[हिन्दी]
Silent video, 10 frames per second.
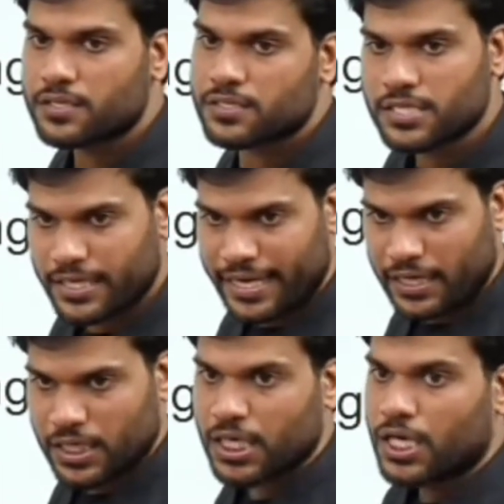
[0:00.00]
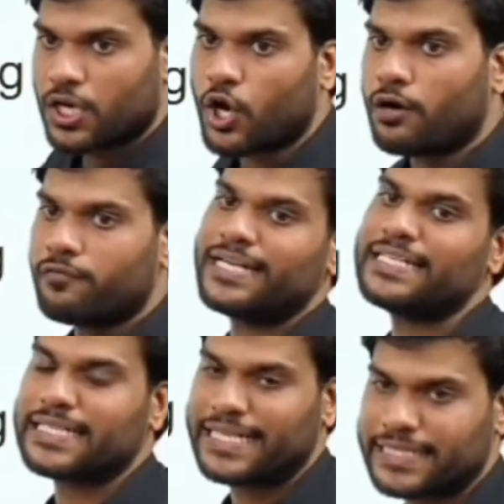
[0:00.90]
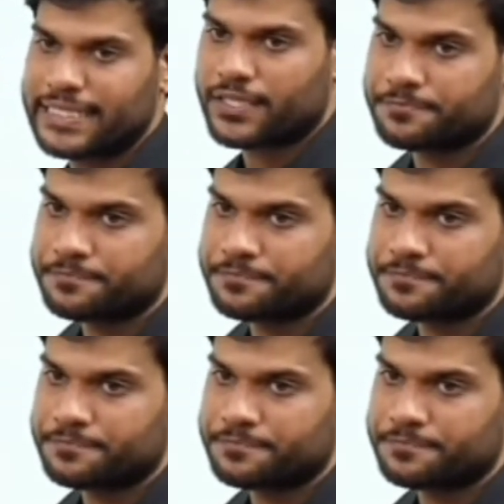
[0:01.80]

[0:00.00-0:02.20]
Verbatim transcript: ठीक है कॉवलेंट करेक्टर